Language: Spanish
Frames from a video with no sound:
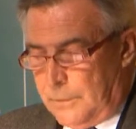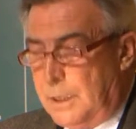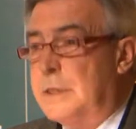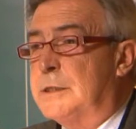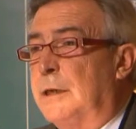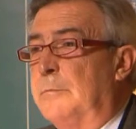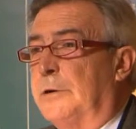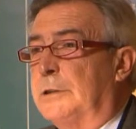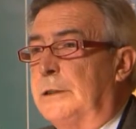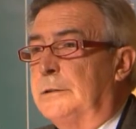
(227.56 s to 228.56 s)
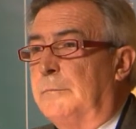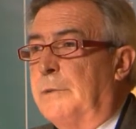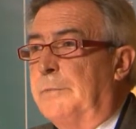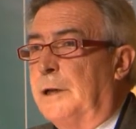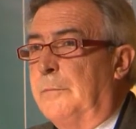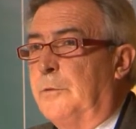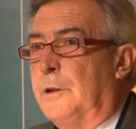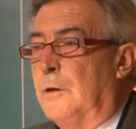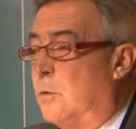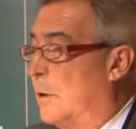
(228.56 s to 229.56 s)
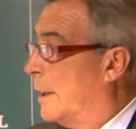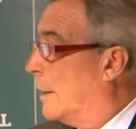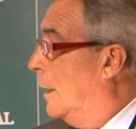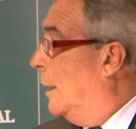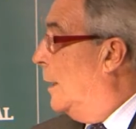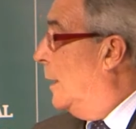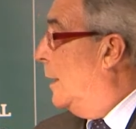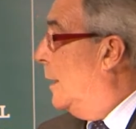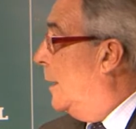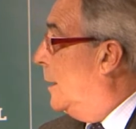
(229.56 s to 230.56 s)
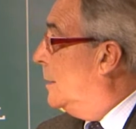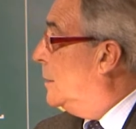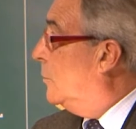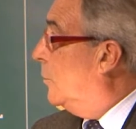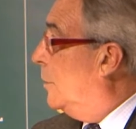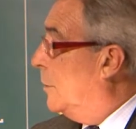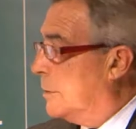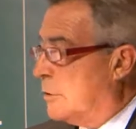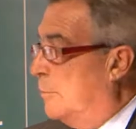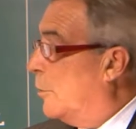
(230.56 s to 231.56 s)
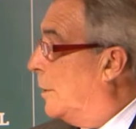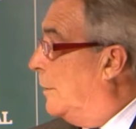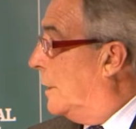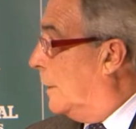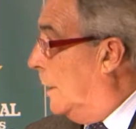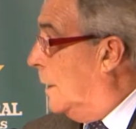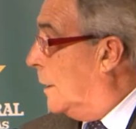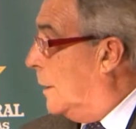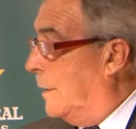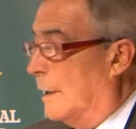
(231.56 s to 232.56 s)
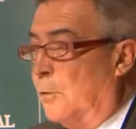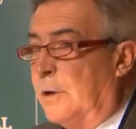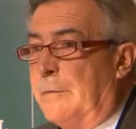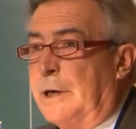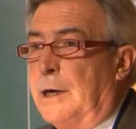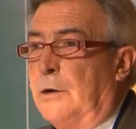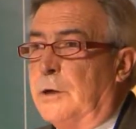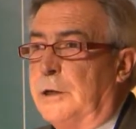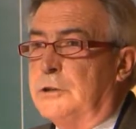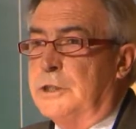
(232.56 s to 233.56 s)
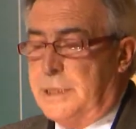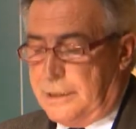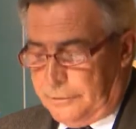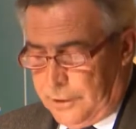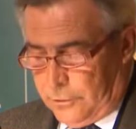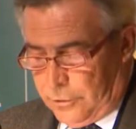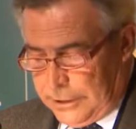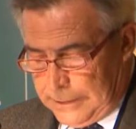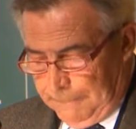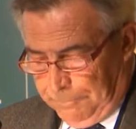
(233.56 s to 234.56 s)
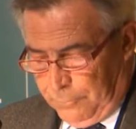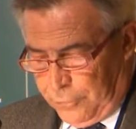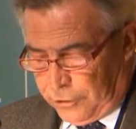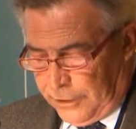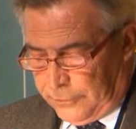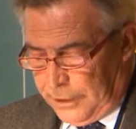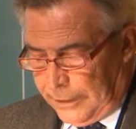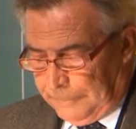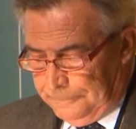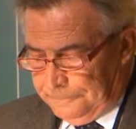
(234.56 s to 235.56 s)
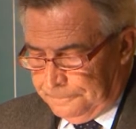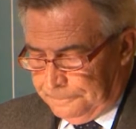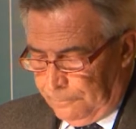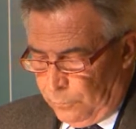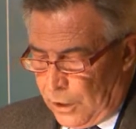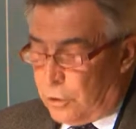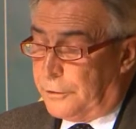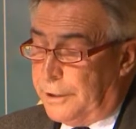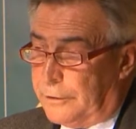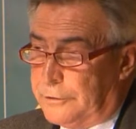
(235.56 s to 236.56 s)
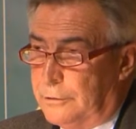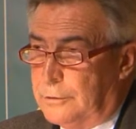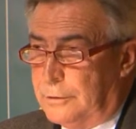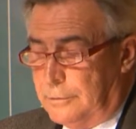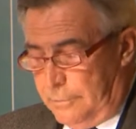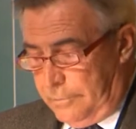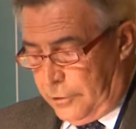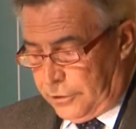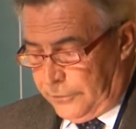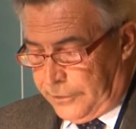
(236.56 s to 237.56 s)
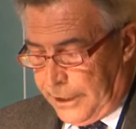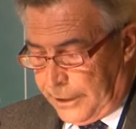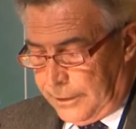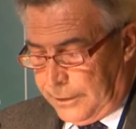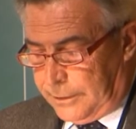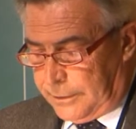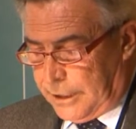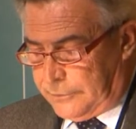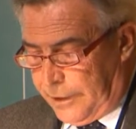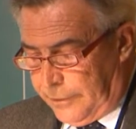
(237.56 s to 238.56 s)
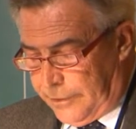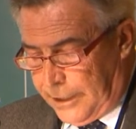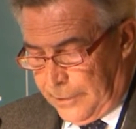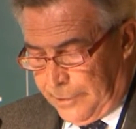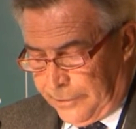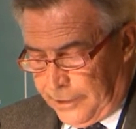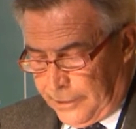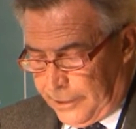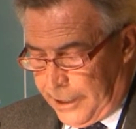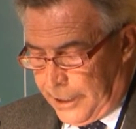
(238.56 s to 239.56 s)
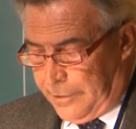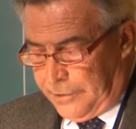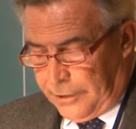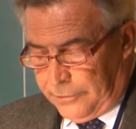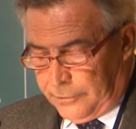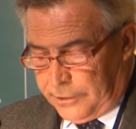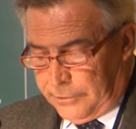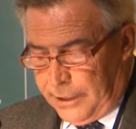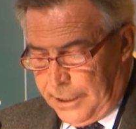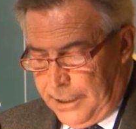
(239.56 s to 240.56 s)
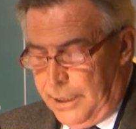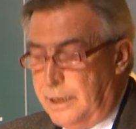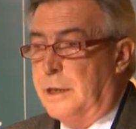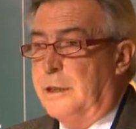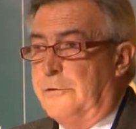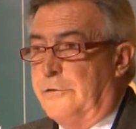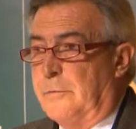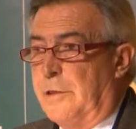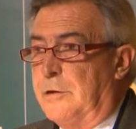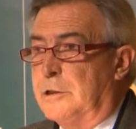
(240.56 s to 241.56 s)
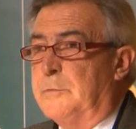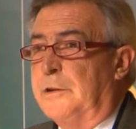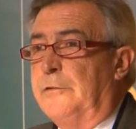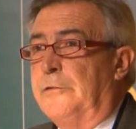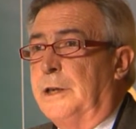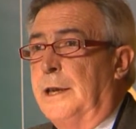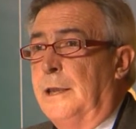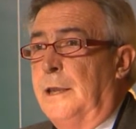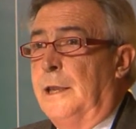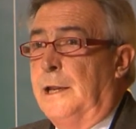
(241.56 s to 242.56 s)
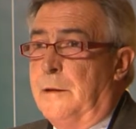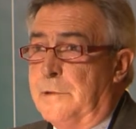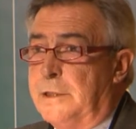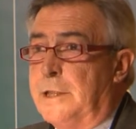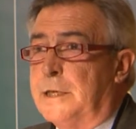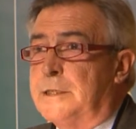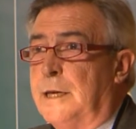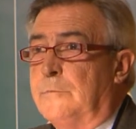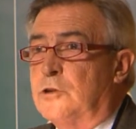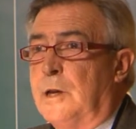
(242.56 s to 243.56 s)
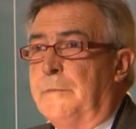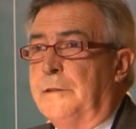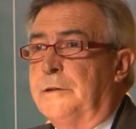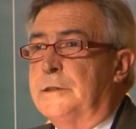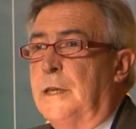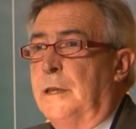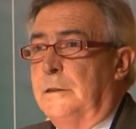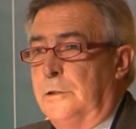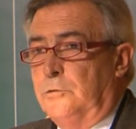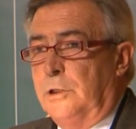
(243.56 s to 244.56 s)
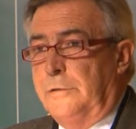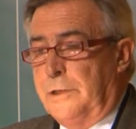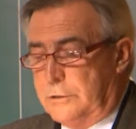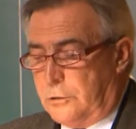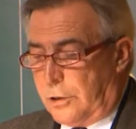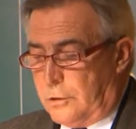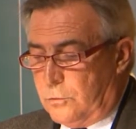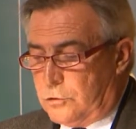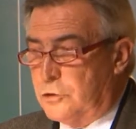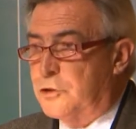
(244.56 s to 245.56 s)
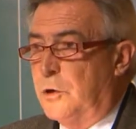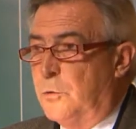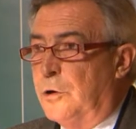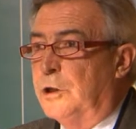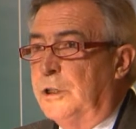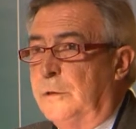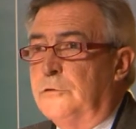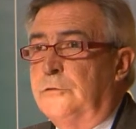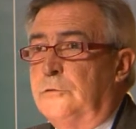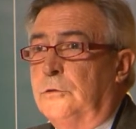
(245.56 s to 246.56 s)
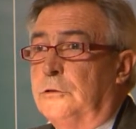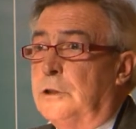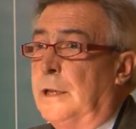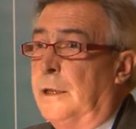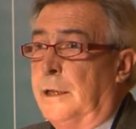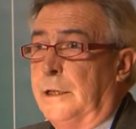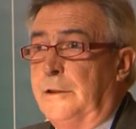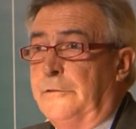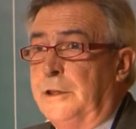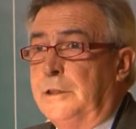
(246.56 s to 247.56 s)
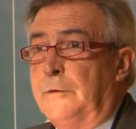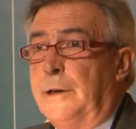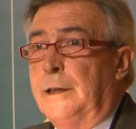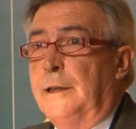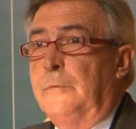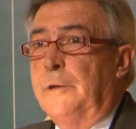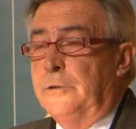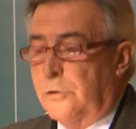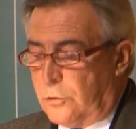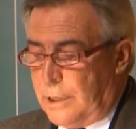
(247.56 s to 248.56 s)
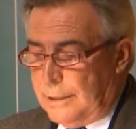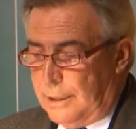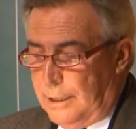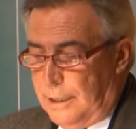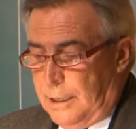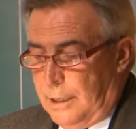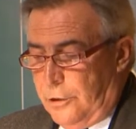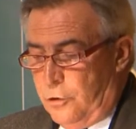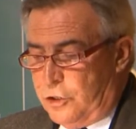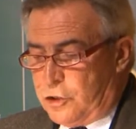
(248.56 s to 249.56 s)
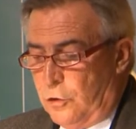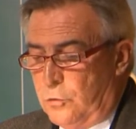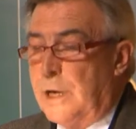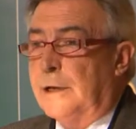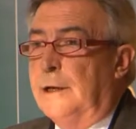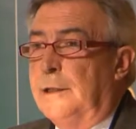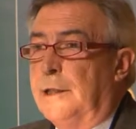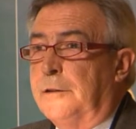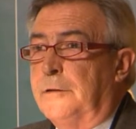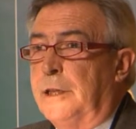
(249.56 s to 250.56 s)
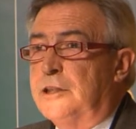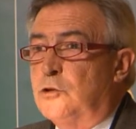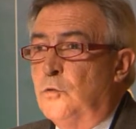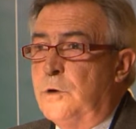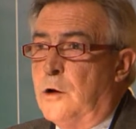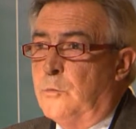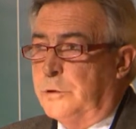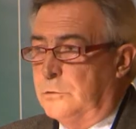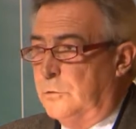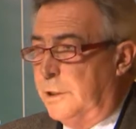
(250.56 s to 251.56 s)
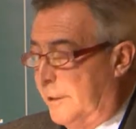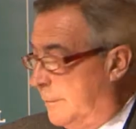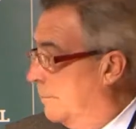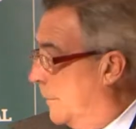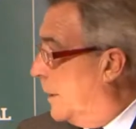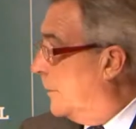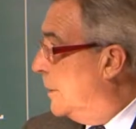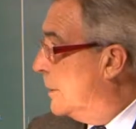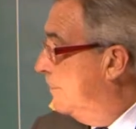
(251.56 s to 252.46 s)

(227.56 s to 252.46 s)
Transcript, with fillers: es importante el papel que pueden jugar eh, instituciones como RIDER, que de alguna manera lo que nos están haciendo es potenciar coordinación, potenciar transferencia de, de capacitación técnica y de formación específica. En la medida que seamos capaces de utilizar estos recursos, seguro que tenemos futuros. En definitiva, el medio rural no es solo una realidad, es una oportunidad. Gracias.